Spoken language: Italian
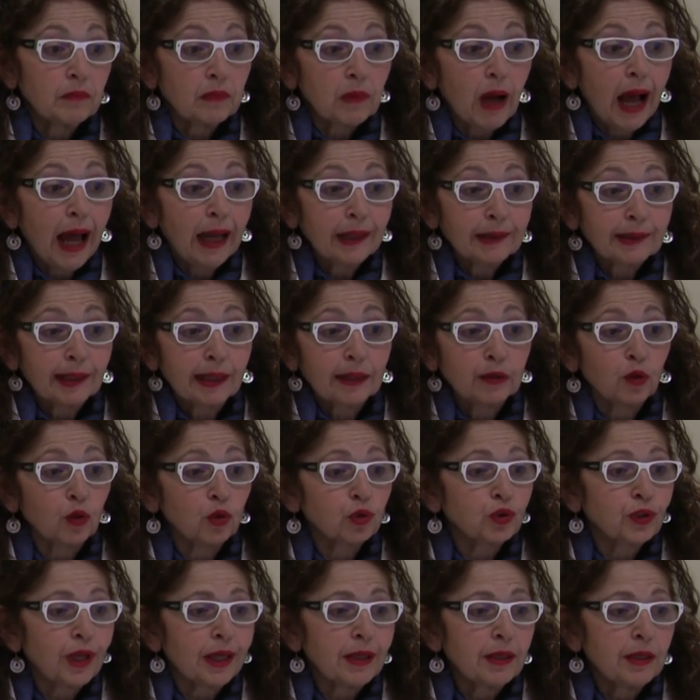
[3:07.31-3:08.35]
altra
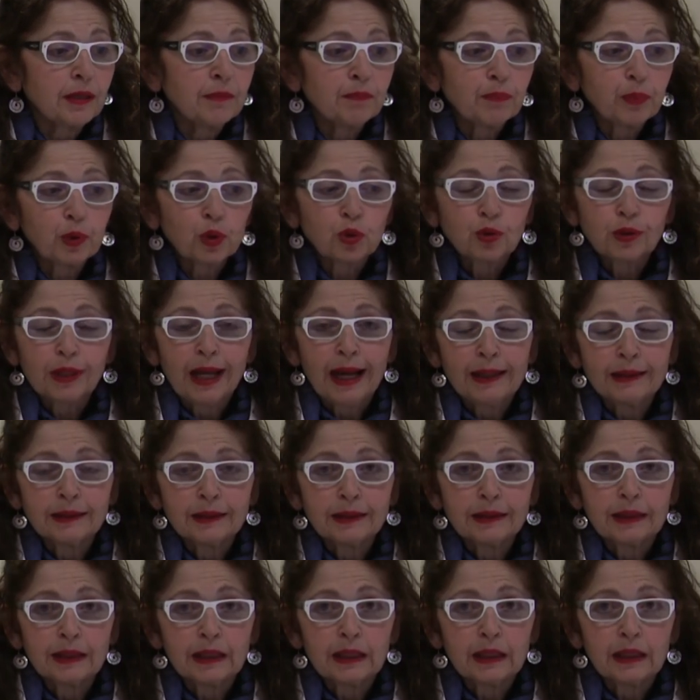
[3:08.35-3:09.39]
cosa
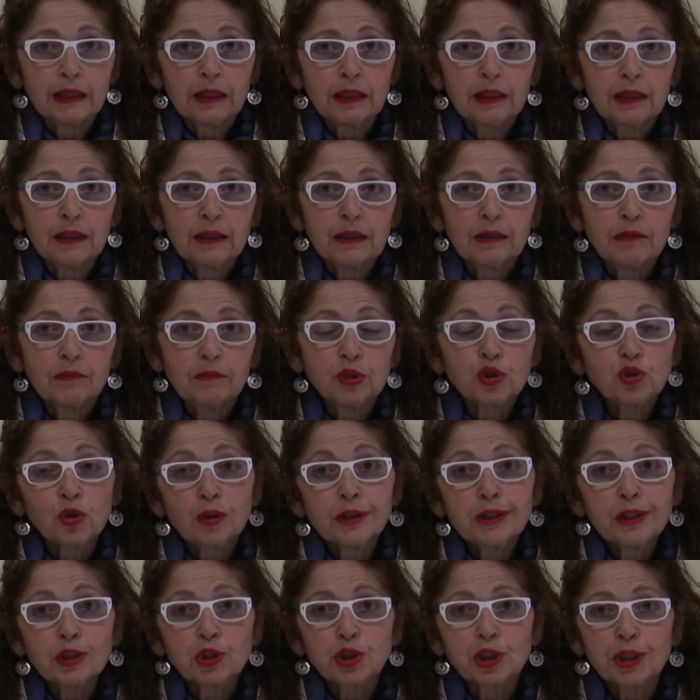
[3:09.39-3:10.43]
importante, eh,
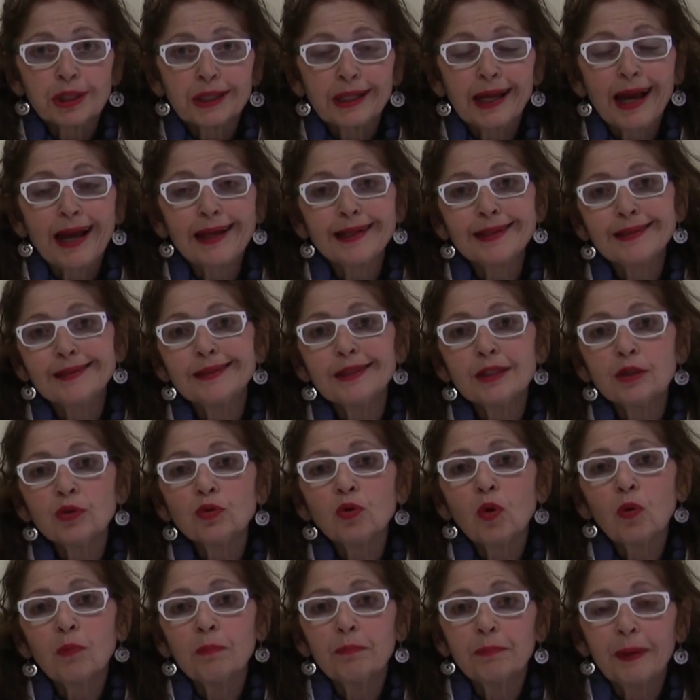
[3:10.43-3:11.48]
bisogna cercare di
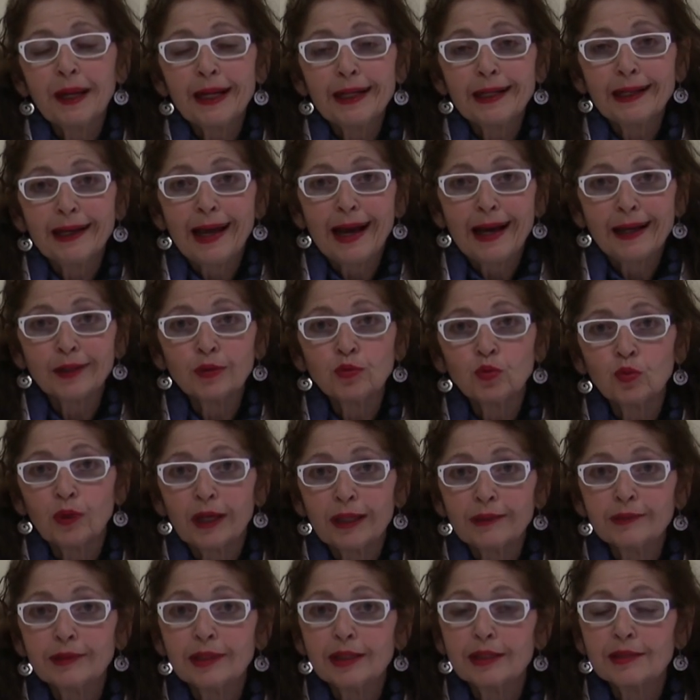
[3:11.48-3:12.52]
non parlare
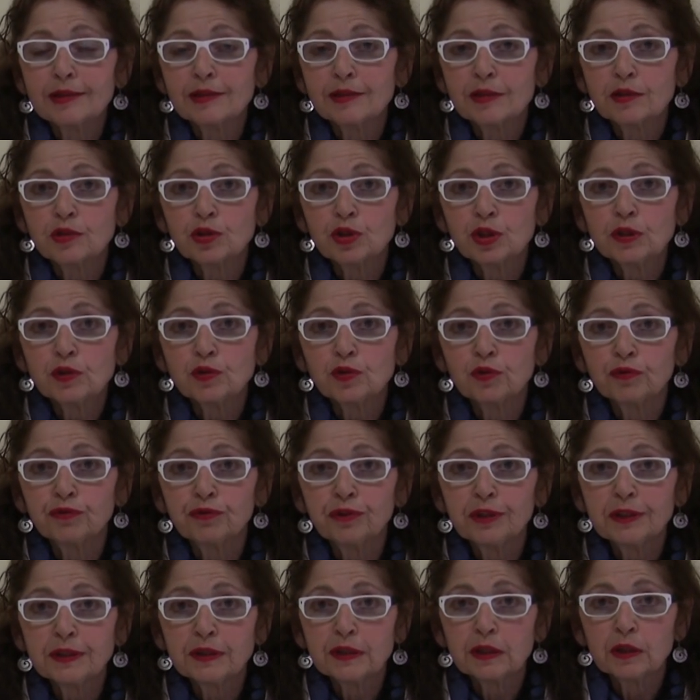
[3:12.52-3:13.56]
durante l'esercizio
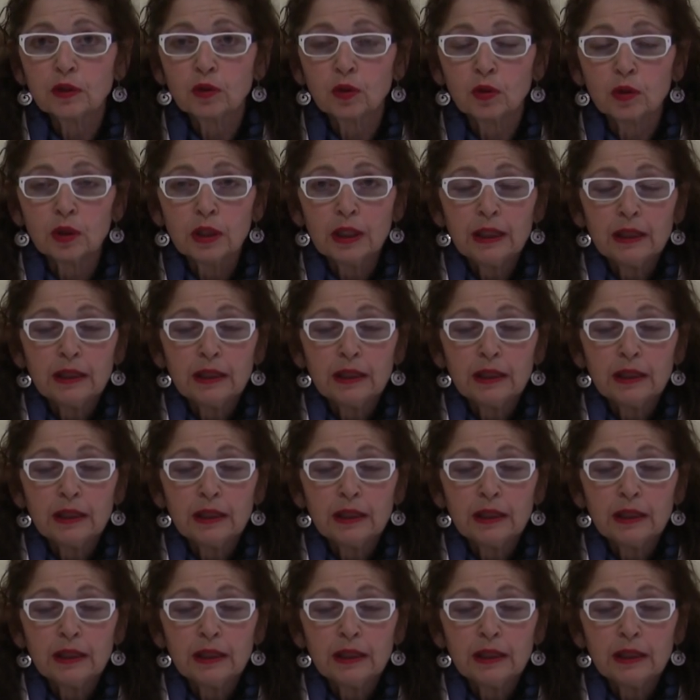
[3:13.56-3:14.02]
fisico.